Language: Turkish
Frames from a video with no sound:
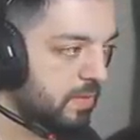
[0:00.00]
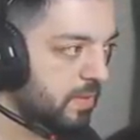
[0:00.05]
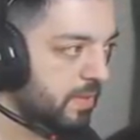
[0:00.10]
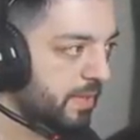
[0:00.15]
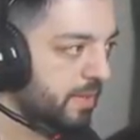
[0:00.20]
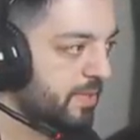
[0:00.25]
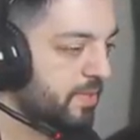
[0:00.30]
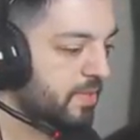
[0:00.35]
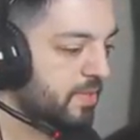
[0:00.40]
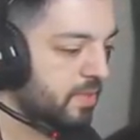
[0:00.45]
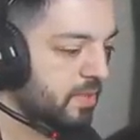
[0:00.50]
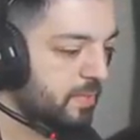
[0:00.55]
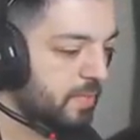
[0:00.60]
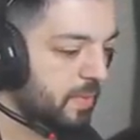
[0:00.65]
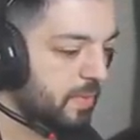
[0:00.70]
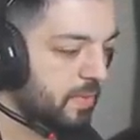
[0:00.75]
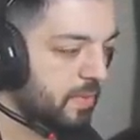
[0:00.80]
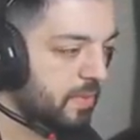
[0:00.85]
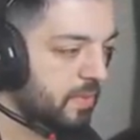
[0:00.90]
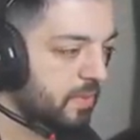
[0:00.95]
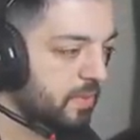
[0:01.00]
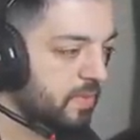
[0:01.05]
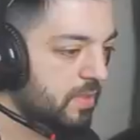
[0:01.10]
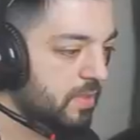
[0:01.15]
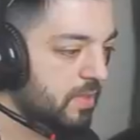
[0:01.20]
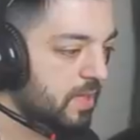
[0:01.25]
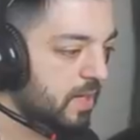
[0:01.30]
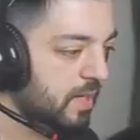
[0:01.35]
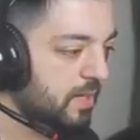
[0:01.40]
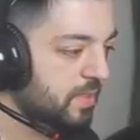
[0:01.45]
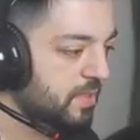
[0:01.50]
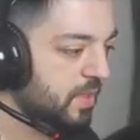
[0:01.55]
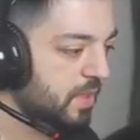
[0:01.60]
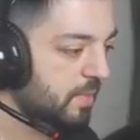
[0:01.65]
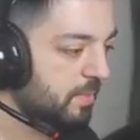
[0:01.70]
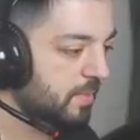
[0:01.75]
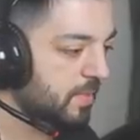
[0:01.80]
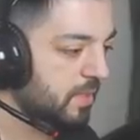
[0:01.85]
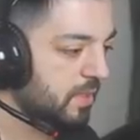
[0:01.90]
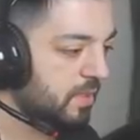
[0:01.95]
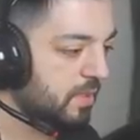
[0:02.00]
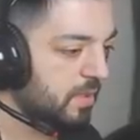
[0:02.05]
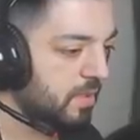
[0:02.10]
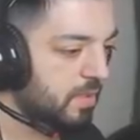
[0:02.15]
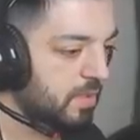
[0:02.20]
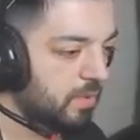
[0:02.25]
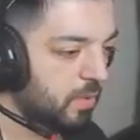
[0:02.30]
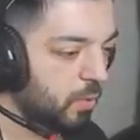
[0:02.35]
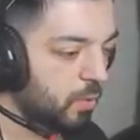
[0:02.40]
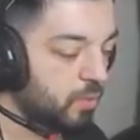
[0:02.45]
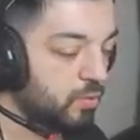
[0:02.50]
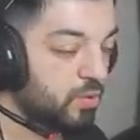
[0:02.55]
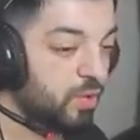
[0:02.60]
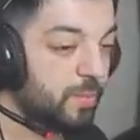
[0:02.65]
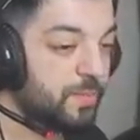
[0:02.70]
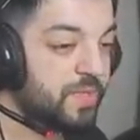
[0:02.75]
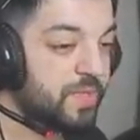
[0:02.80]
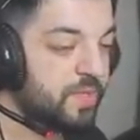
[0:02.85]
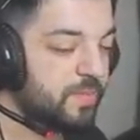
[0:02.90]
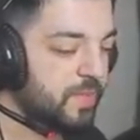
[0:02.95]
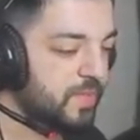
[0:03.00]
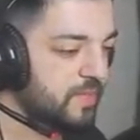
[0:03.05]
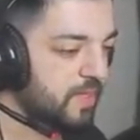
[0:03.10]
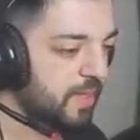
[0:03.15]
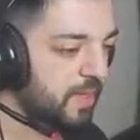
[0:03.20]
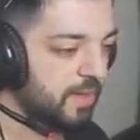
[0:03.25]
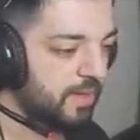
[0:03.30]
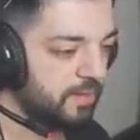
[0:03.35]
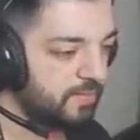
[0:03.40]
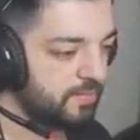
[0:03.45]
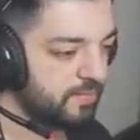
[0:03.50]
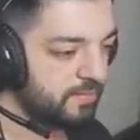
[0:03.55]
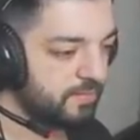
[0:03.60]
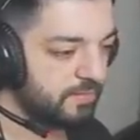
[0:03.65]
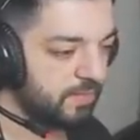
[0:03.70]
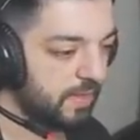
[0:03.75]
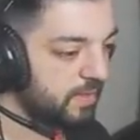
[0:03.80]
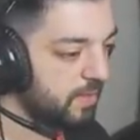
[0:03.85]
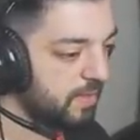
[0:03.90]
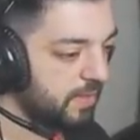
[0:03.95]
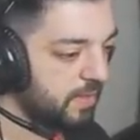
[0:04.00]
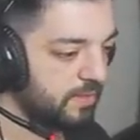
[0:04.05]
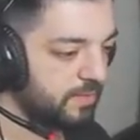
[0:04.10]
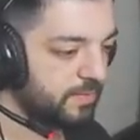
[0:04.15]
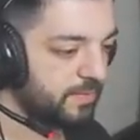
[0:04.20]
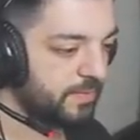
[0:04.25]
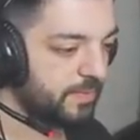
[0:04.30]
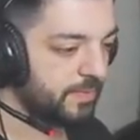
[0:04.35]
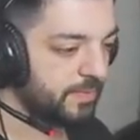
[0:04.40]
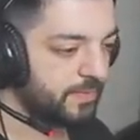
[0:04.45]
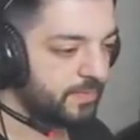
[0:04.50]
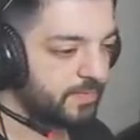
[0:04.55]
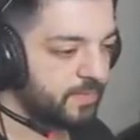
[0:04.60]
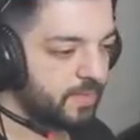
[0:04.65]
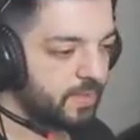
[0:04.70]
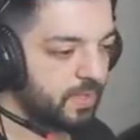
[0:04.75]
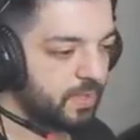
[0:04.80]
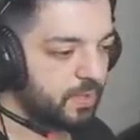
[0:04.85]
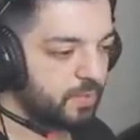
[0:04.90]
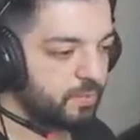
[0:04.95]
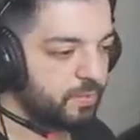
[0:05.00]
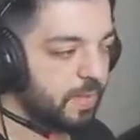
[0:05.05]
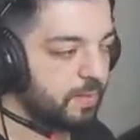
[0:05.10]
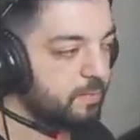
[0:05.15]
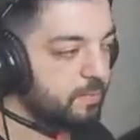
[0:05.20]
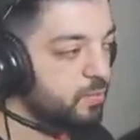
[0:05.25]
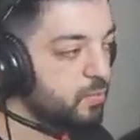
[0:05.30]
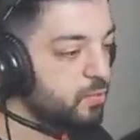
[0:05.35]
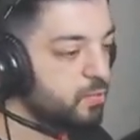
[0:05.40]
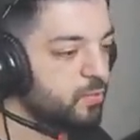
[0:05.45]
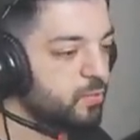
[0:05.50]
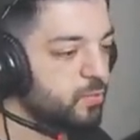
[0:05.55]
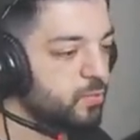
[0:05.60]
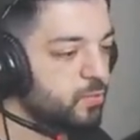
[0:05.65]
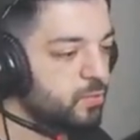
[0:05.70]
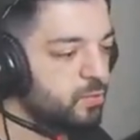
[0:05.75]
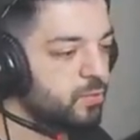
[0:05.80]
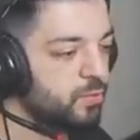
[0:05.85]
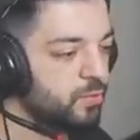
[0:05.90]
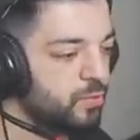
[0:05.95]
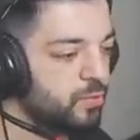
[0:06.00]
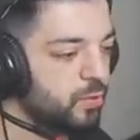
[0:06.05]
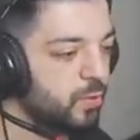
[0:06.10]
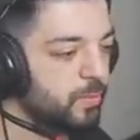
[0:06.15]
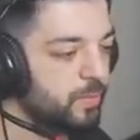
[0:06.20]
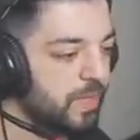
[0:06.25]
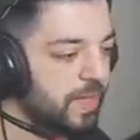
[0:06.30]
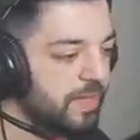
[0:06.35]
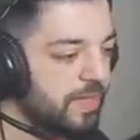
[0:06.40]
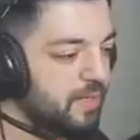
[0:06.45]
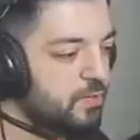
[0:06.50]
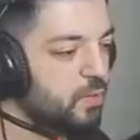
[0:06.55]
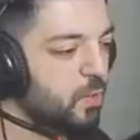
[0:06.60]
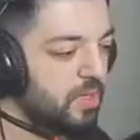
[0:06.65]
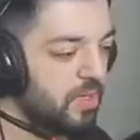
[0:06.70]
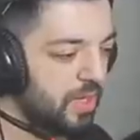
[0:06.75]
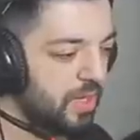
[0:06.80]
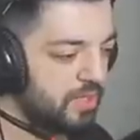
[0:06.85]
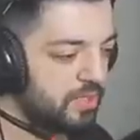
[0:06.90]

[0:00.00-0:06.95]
Aracı alıp hemen ilerleyeceğim. O drop inmez ha. Valla. Ben bu, bu tür droplarla çok